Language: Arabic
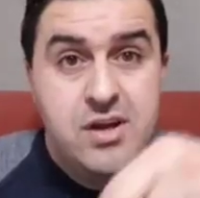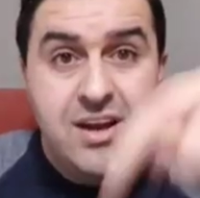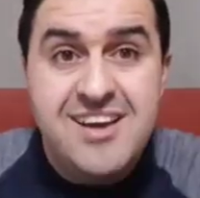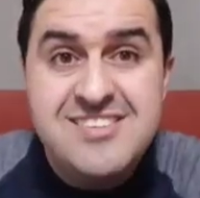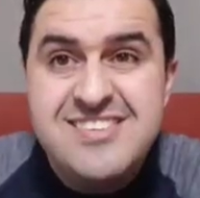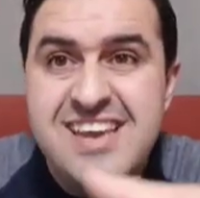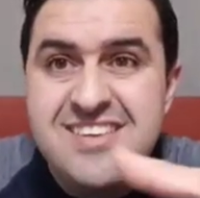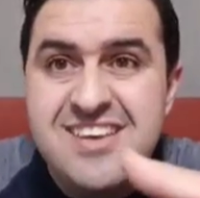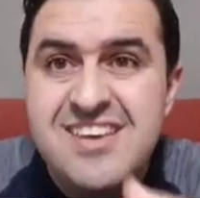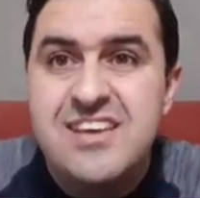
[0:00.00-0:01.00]
قال السيد
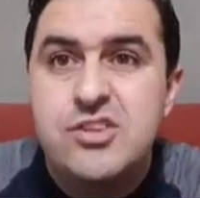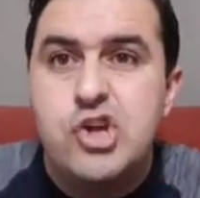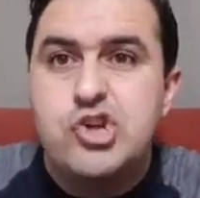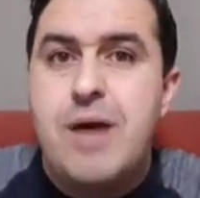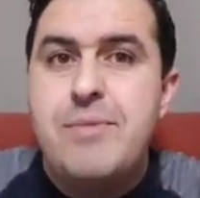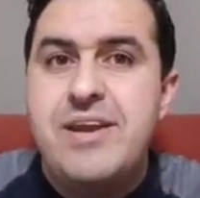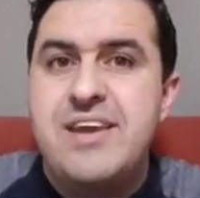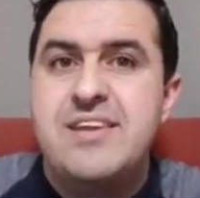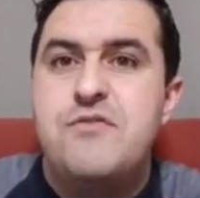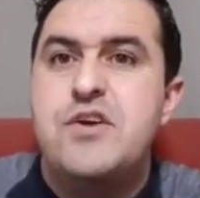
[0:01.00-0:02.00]
إيقنطاش
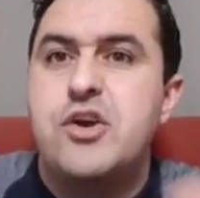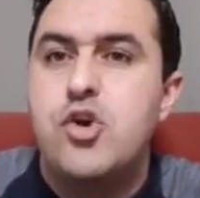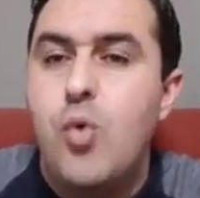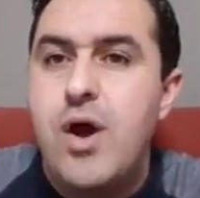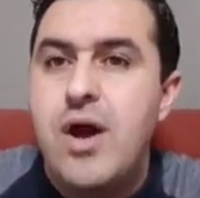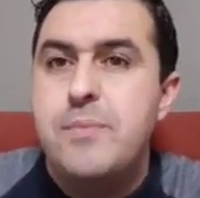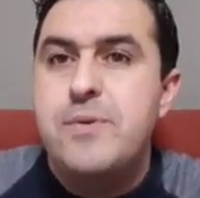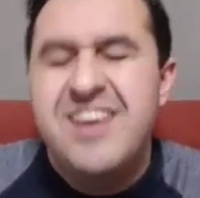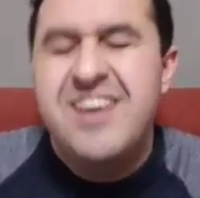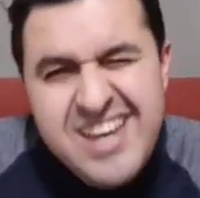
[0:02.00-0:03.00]
عملين الفكر الوهابي
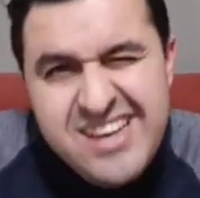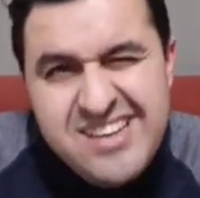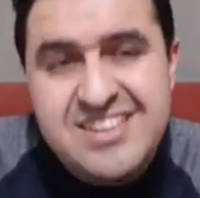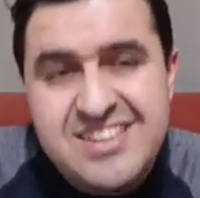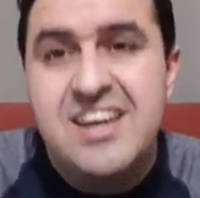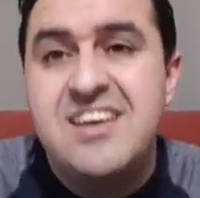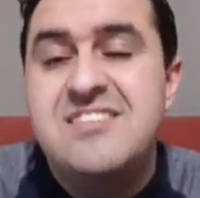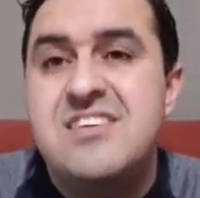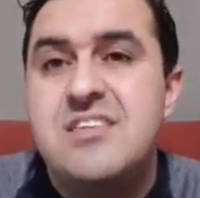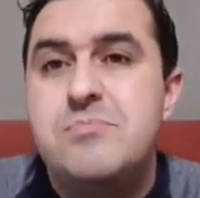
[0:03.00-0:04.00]
انطلقت
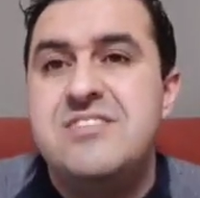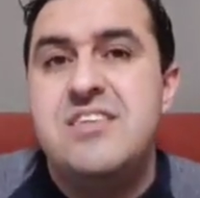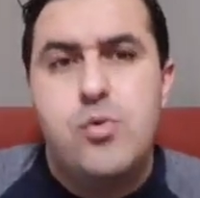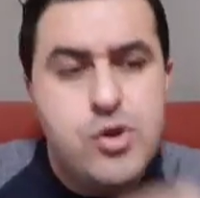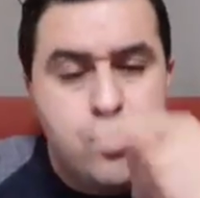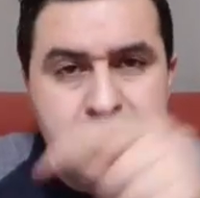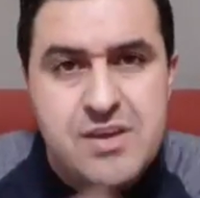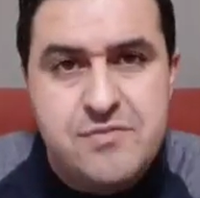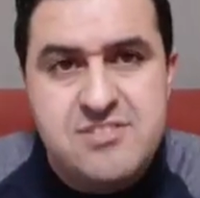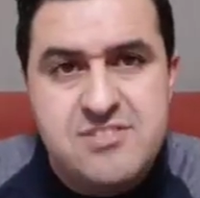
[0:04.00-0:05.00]
زيد مزيدا وين وانت في
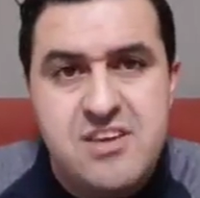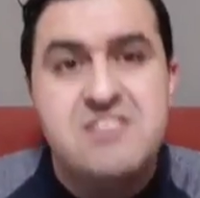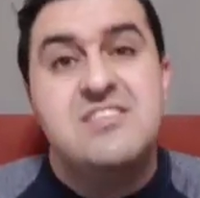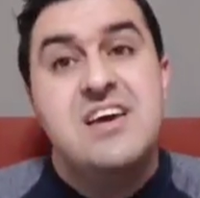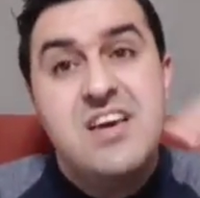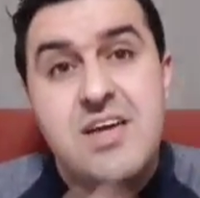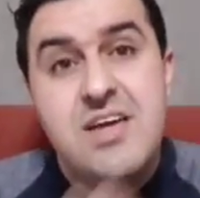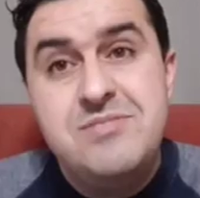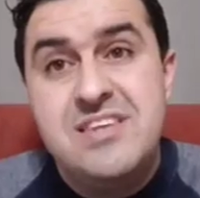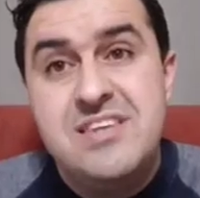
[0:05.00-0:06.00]
الزايس
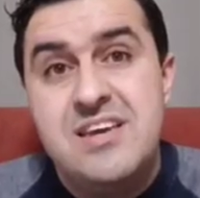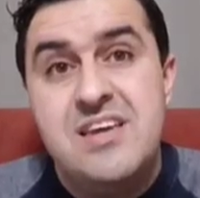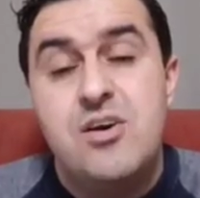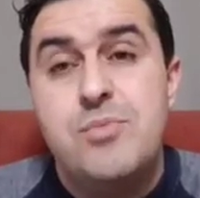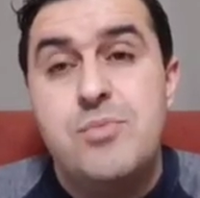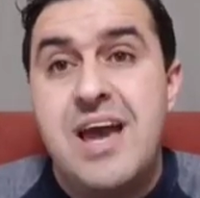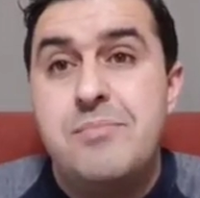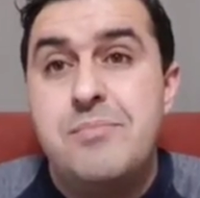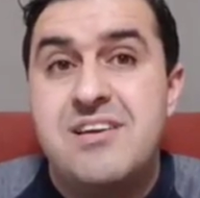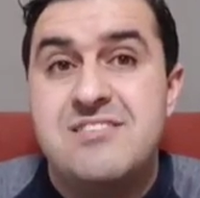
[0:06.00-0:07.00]
ذا يثوم يقع
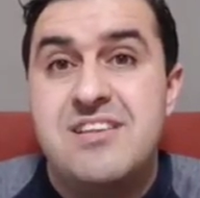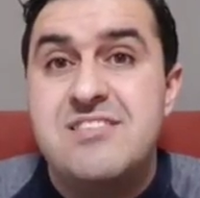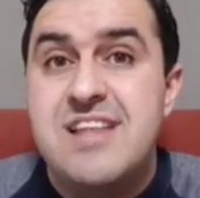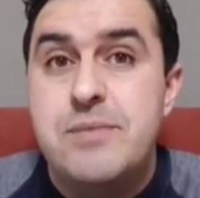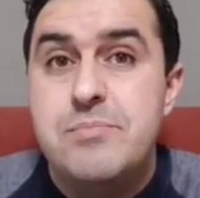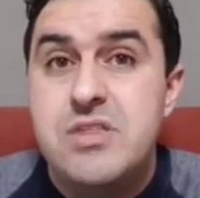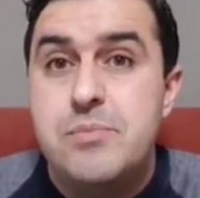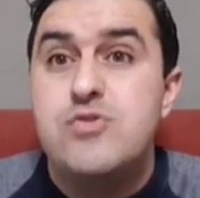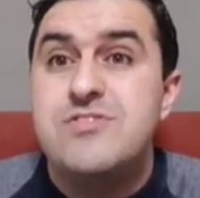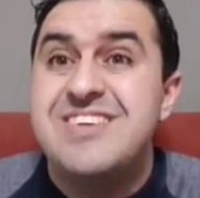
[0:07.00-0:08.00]
المركز الإسلامي دي
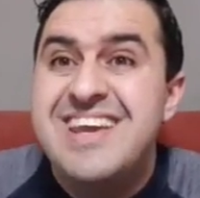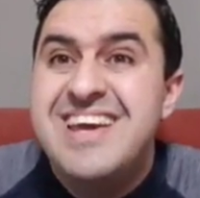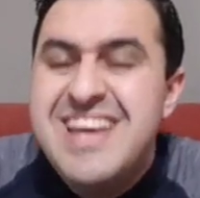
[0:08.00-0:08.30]
بروكسيل